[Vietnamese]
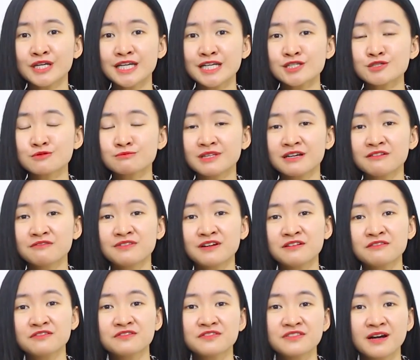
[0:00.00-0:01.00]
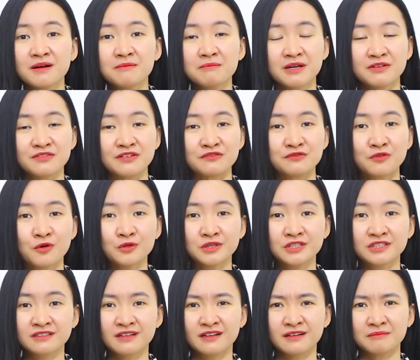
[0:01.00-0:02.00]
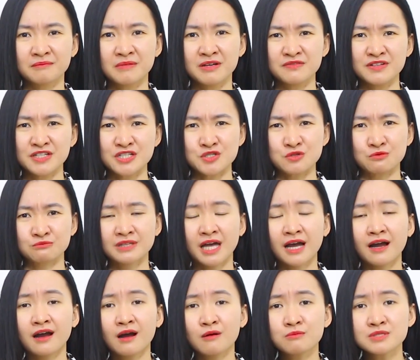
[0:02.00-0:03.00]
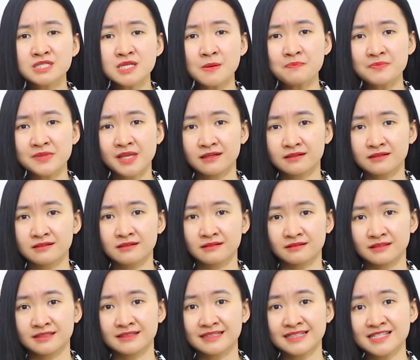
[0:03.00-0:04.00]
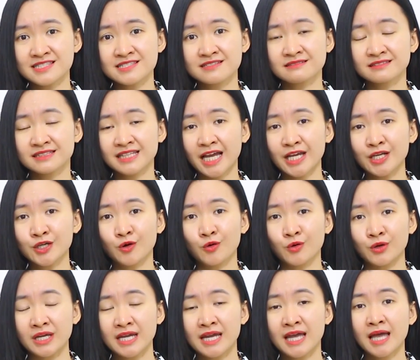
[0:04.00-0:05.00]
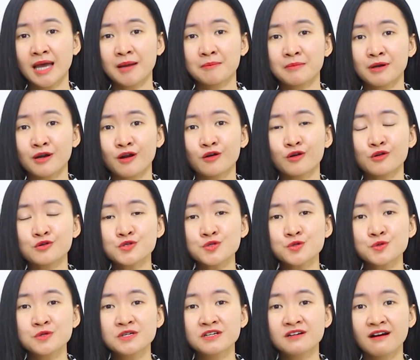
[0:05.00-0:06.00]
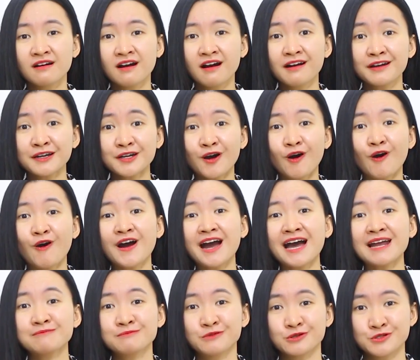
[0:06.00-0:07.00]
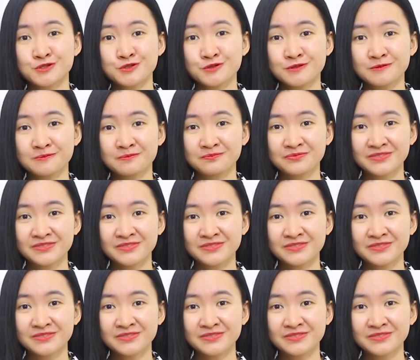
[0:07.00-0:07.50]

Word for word: Đôi khi chúng ta vấn vương bởi vì vô thường, bởi vì chúng ta không chấp nhận được những cái sự thay đổi mà nó có xu hướng hơi khó khăn một chút,